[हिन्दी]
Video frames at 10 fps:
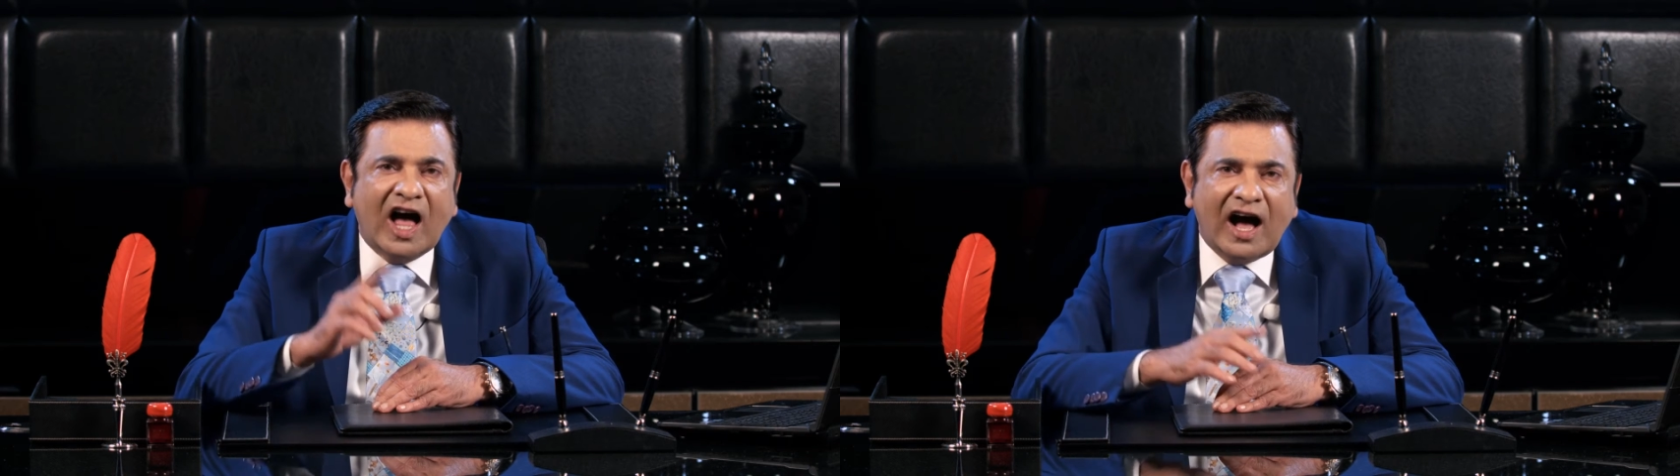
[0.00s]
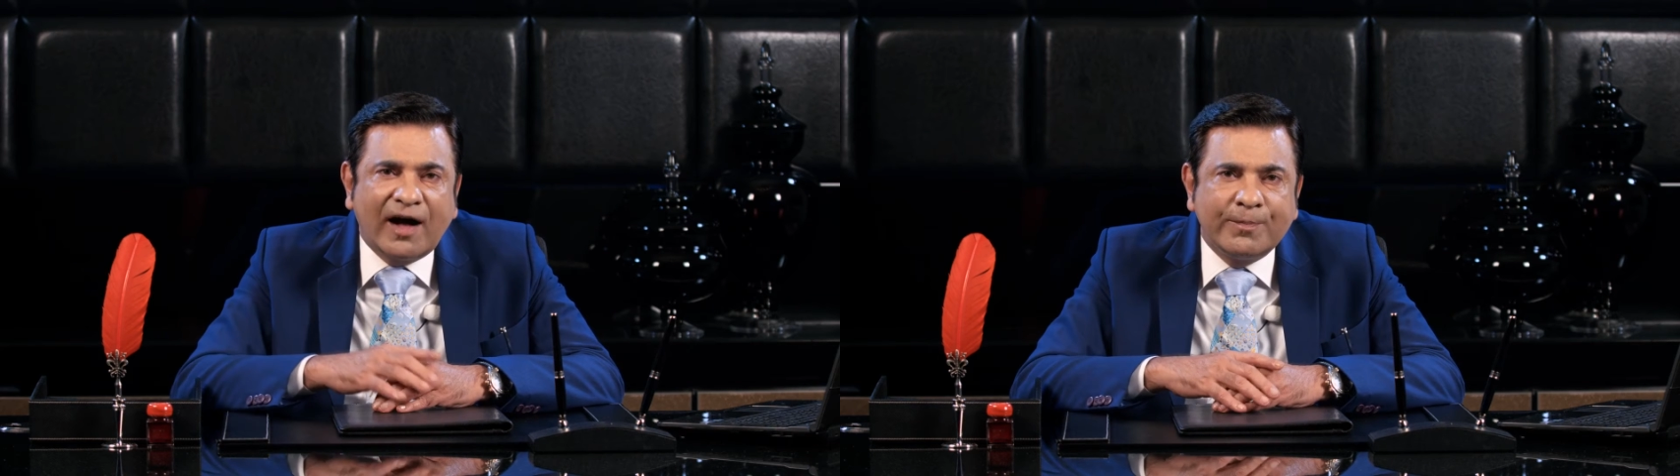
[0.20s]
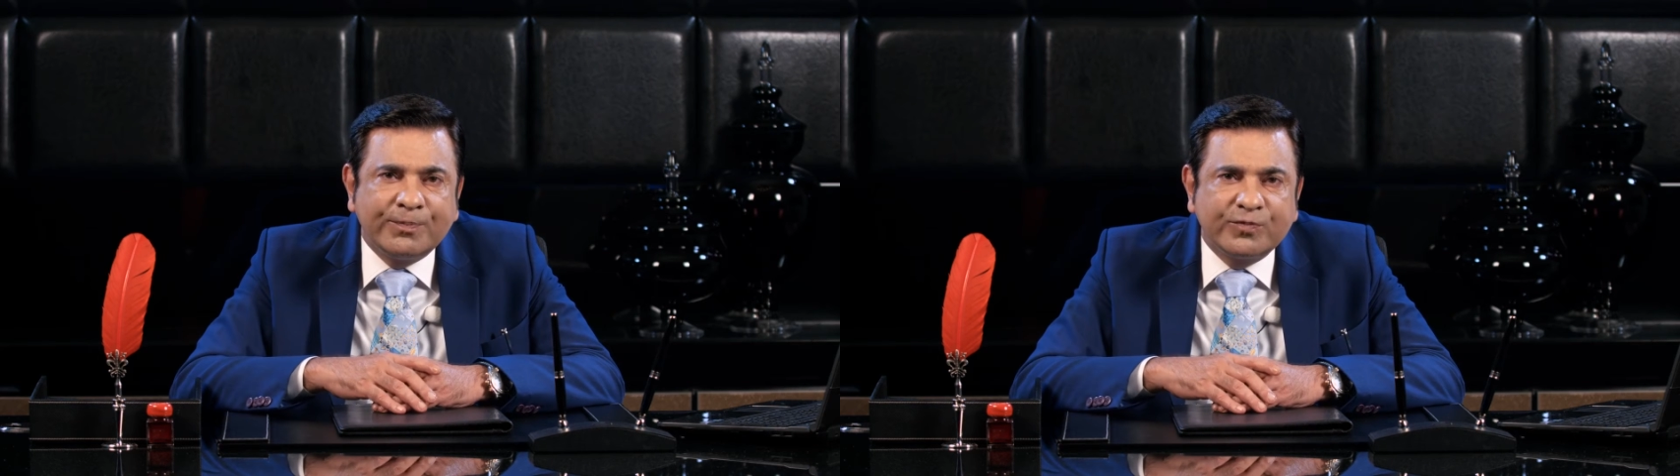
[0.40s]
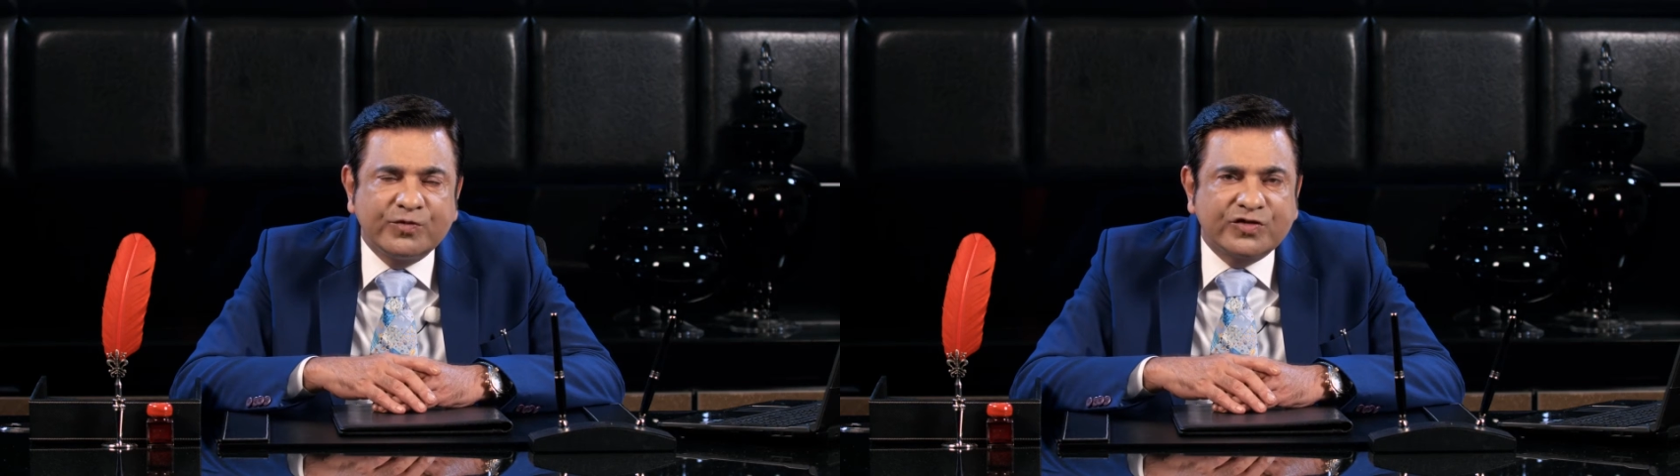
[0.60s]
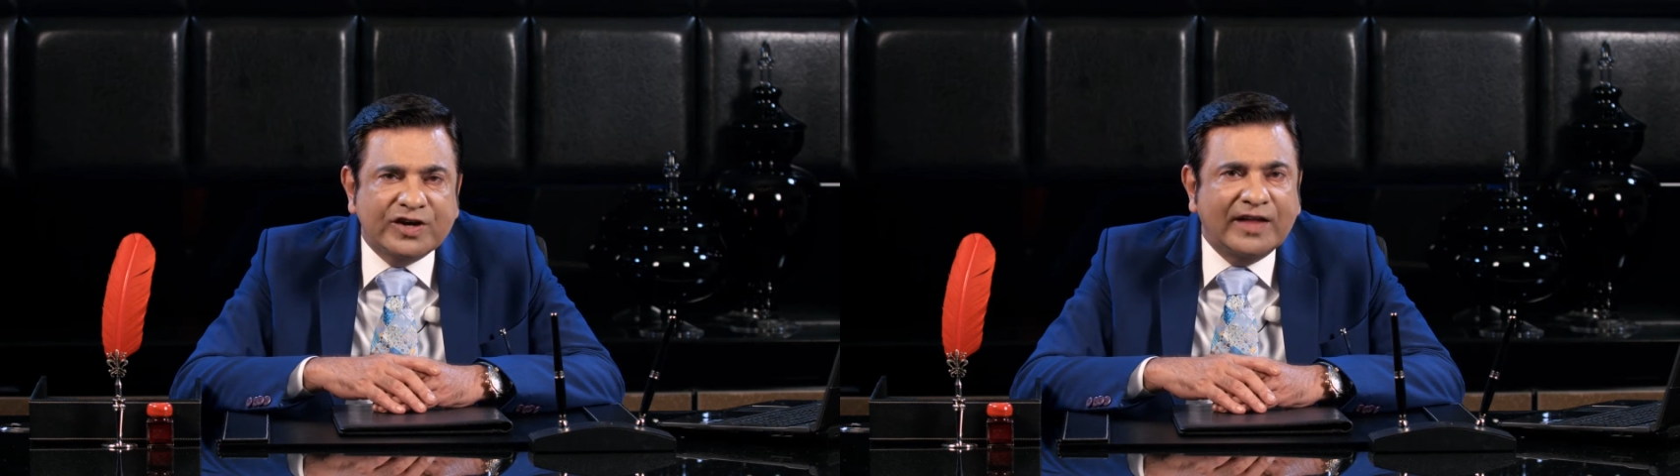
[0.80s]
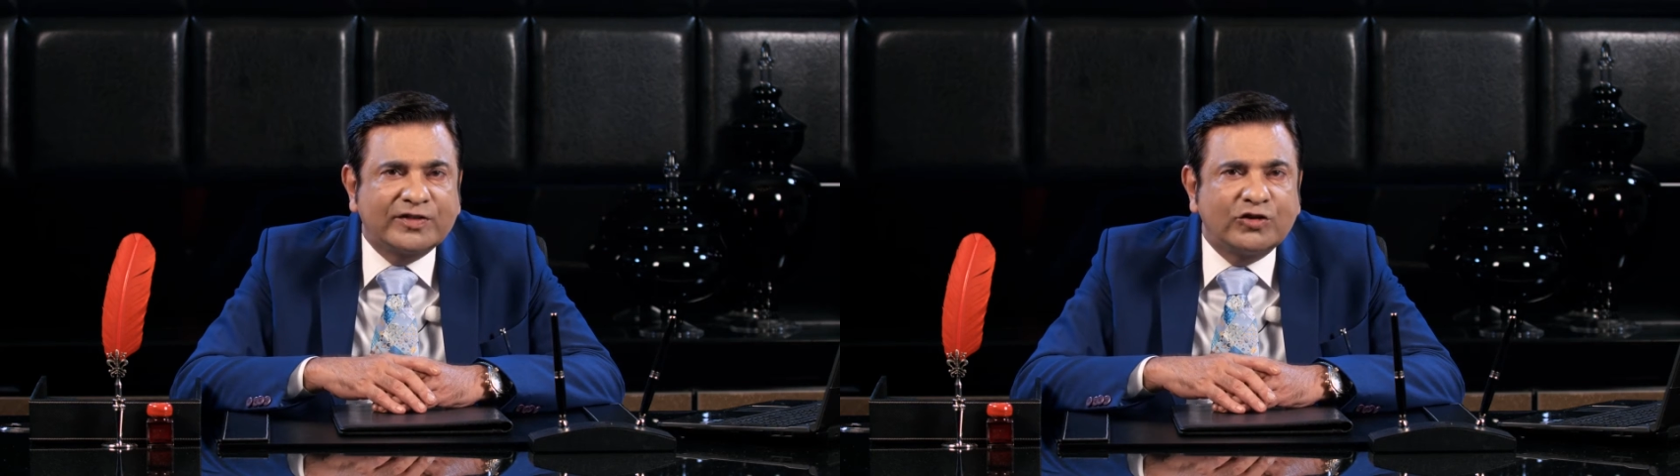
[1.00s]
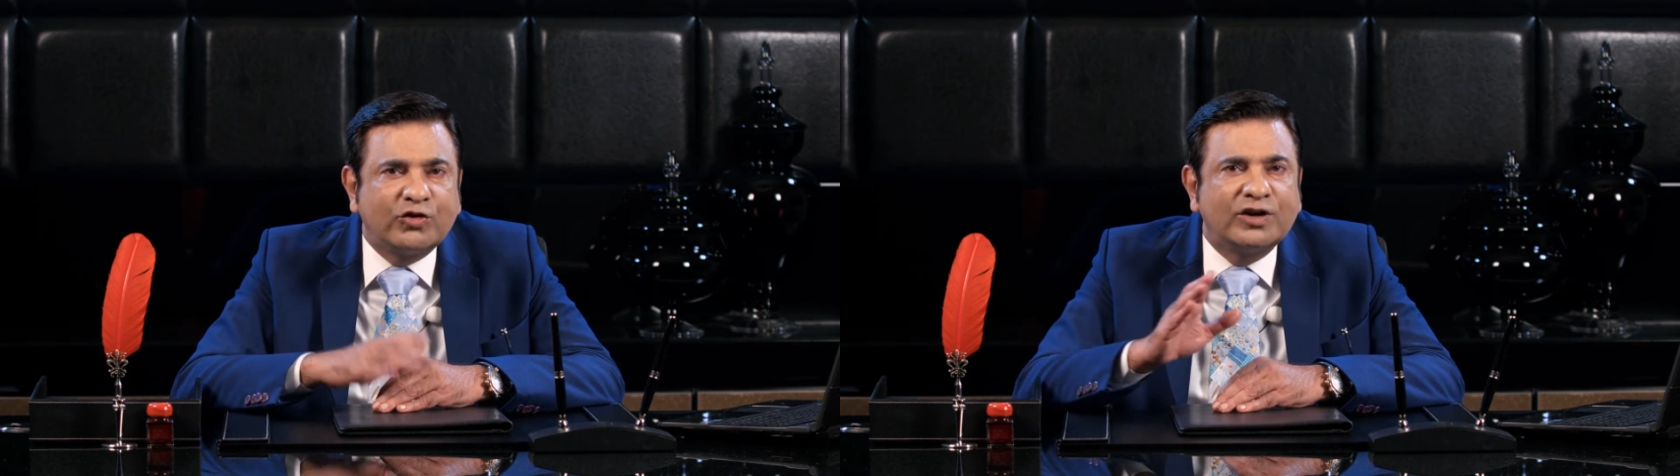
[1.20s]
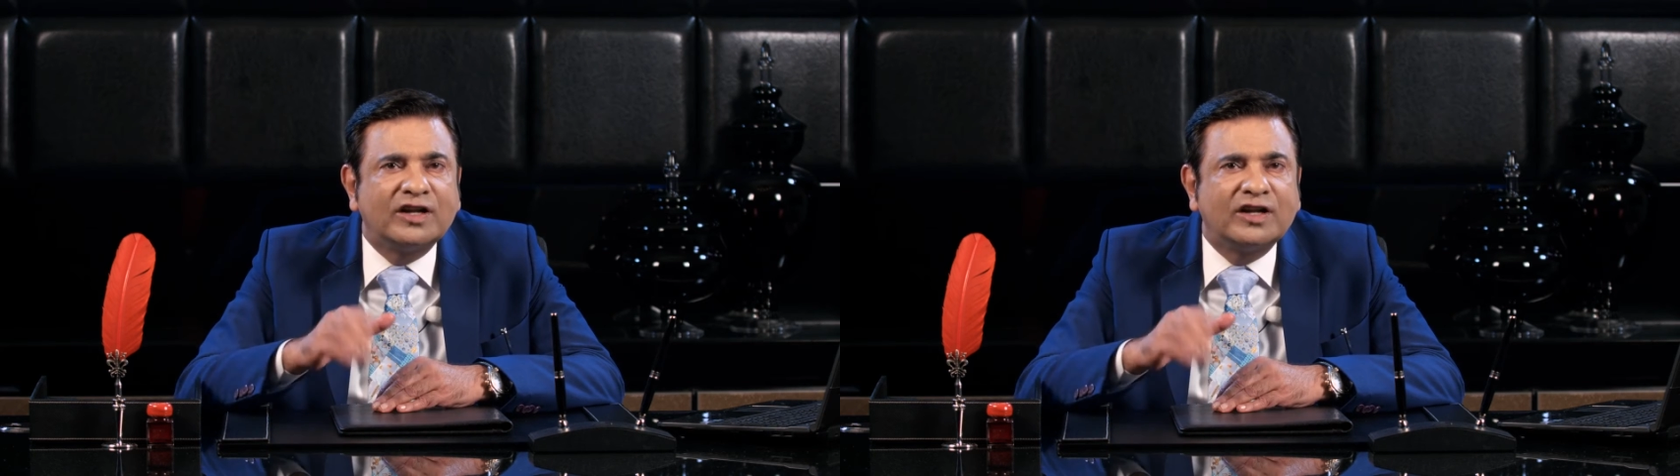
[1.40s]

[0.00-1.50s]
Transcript: था चाहते तो